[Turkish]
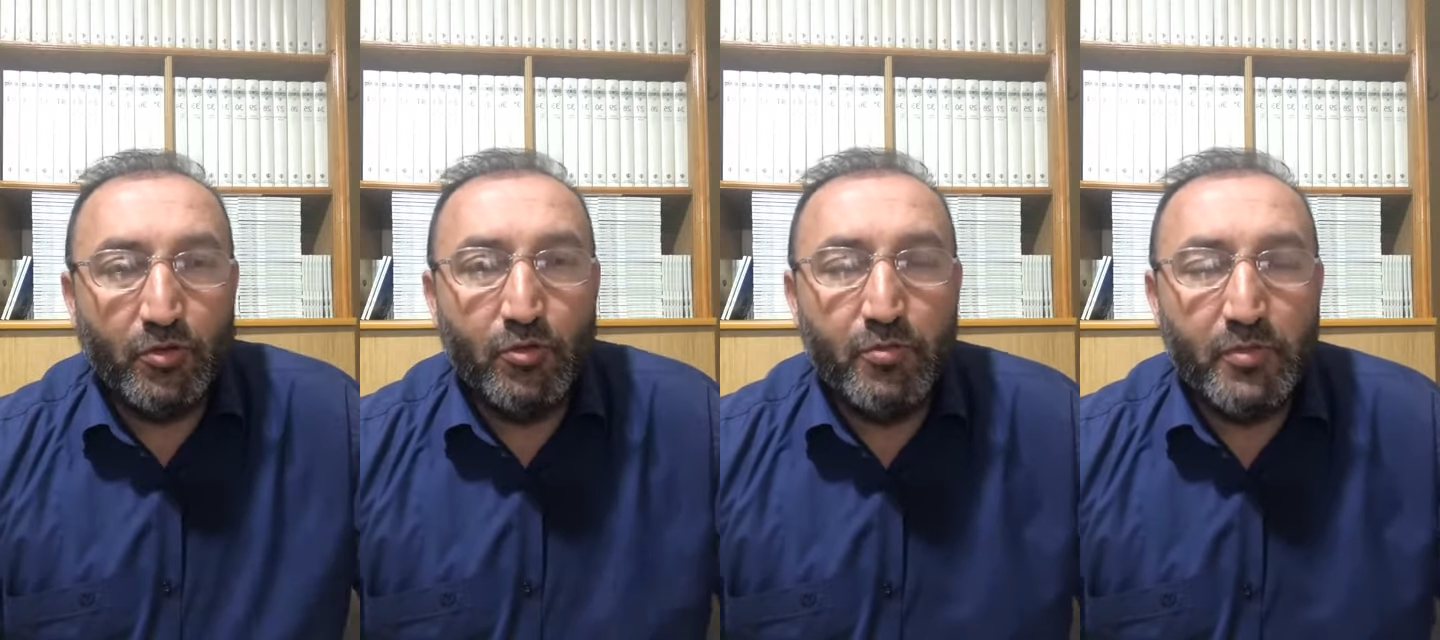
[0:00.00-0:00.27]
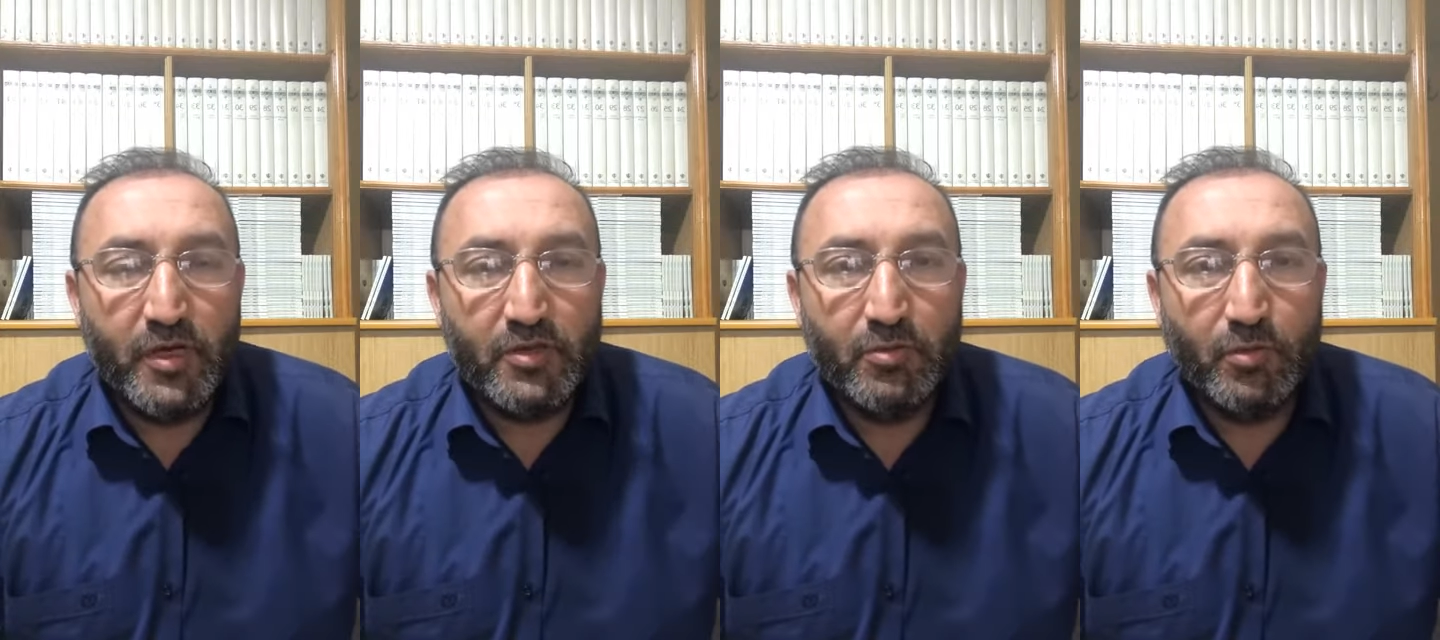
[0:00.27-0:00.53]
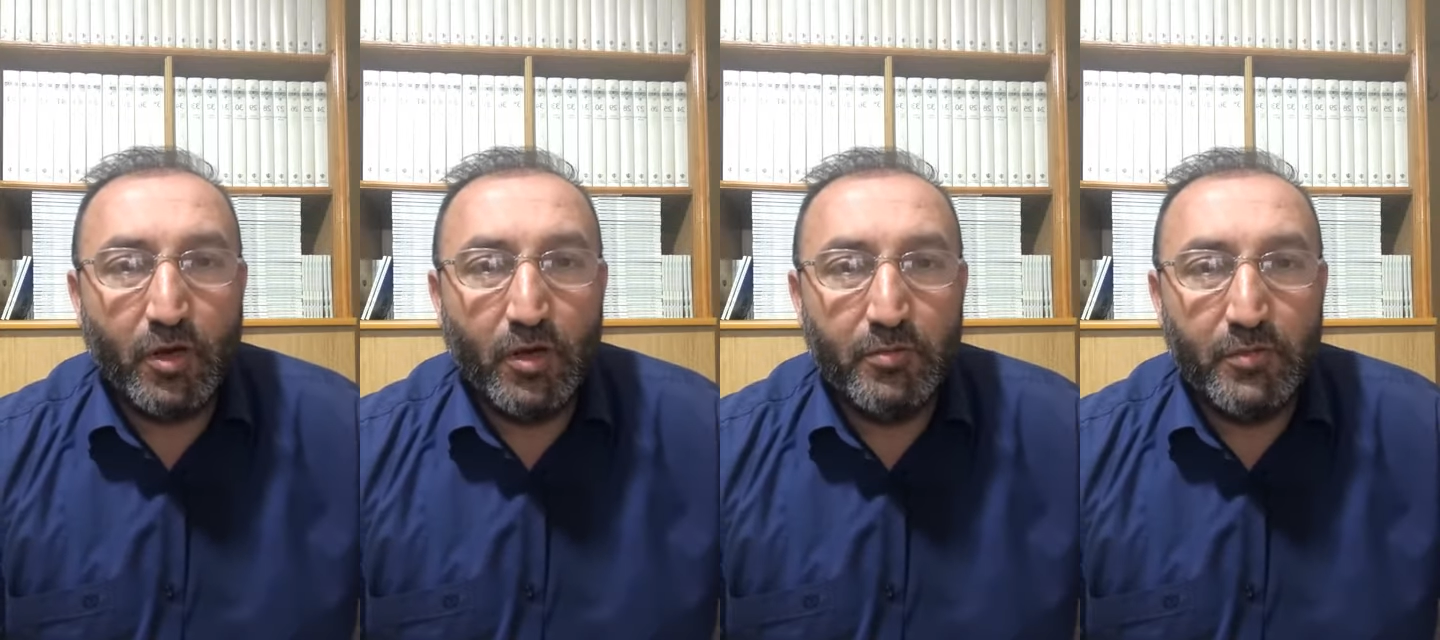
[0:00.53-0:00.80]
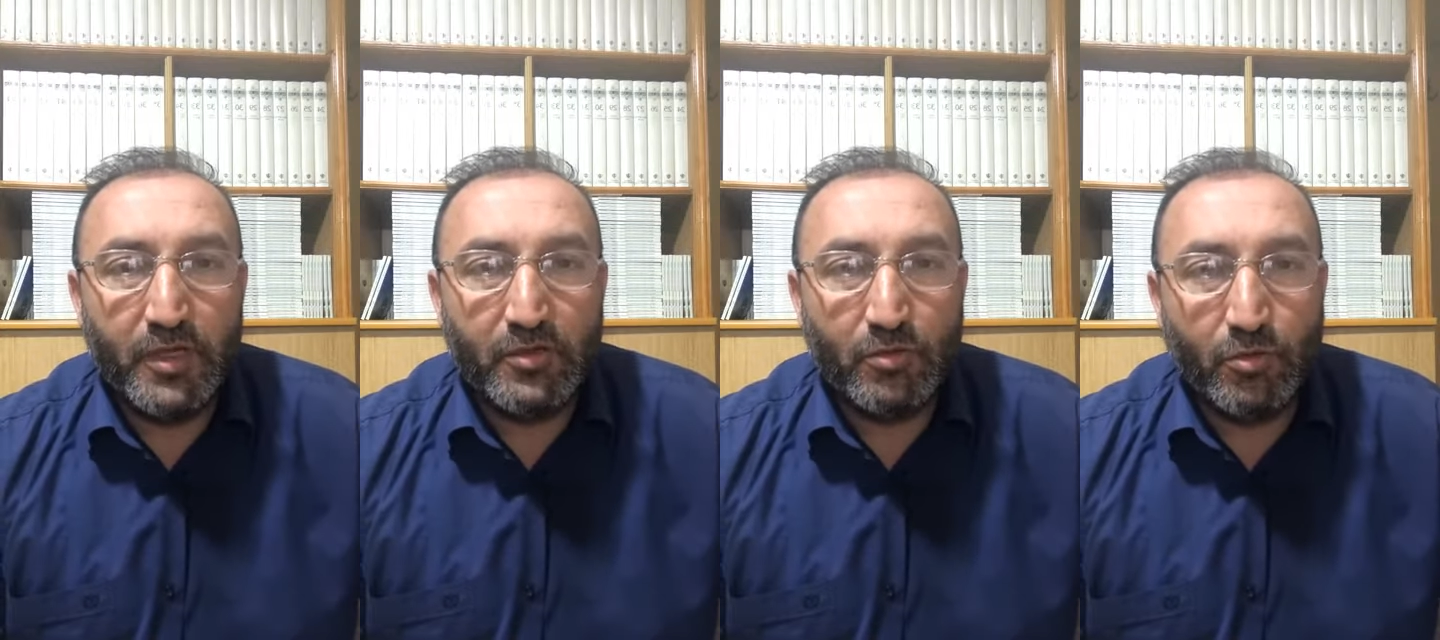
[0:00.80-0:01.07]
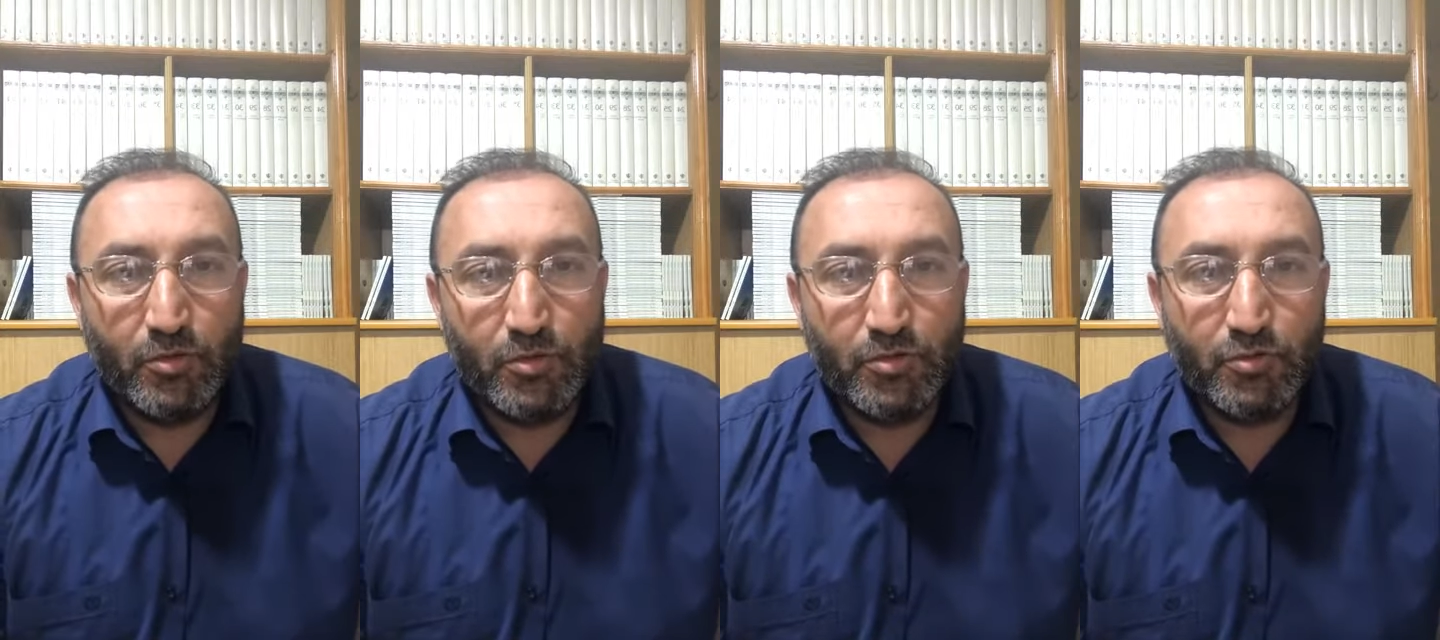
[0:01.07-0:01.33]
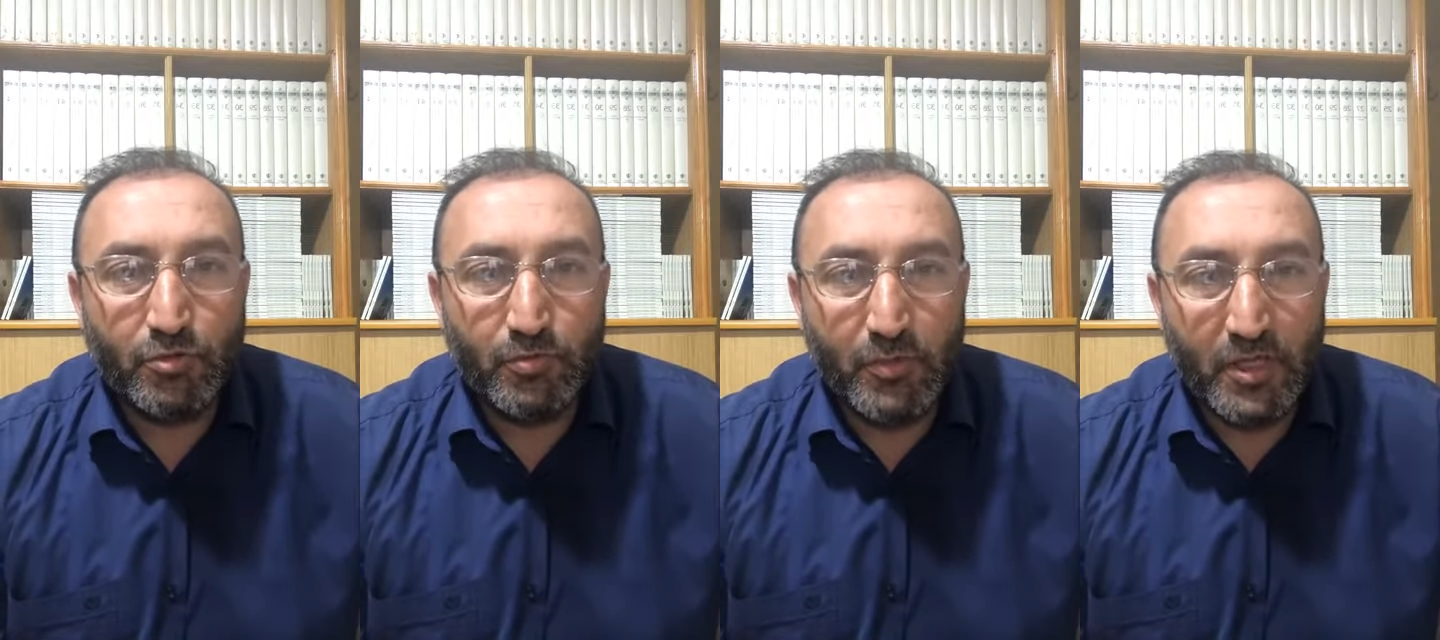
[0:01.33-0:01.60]
Ümmeti Muhammed oruç
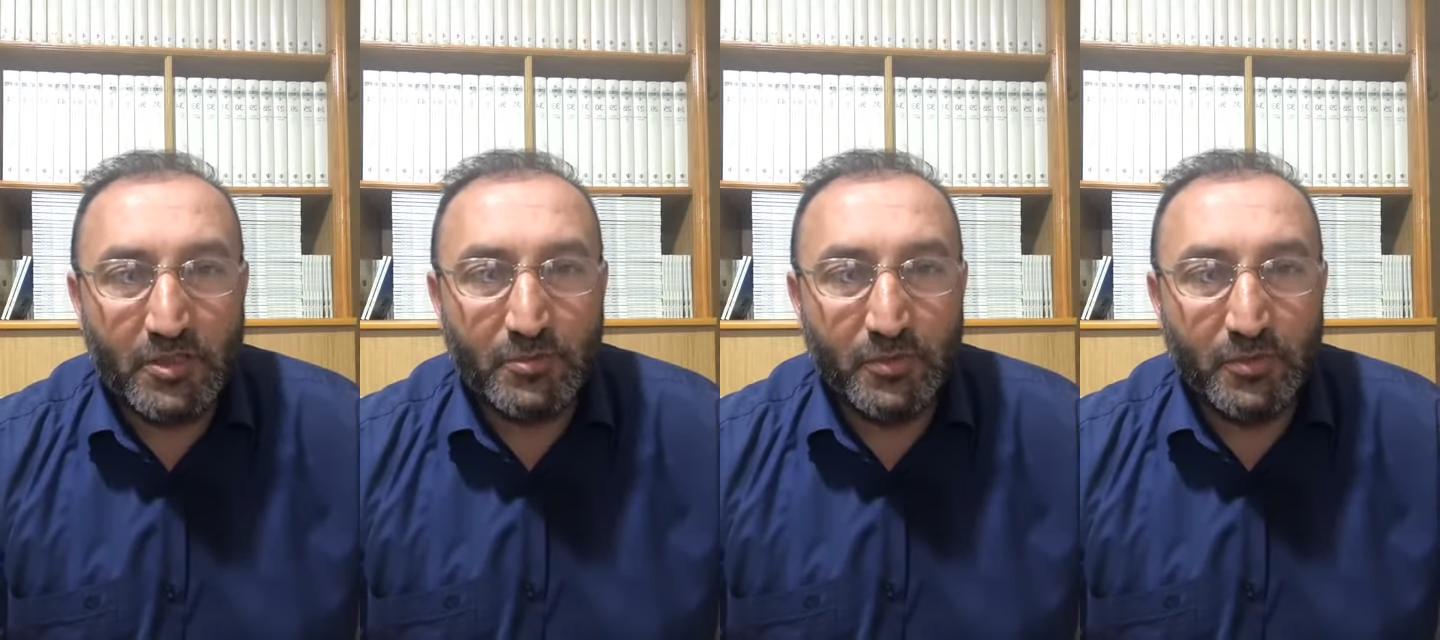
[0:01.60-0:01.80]
tutmaz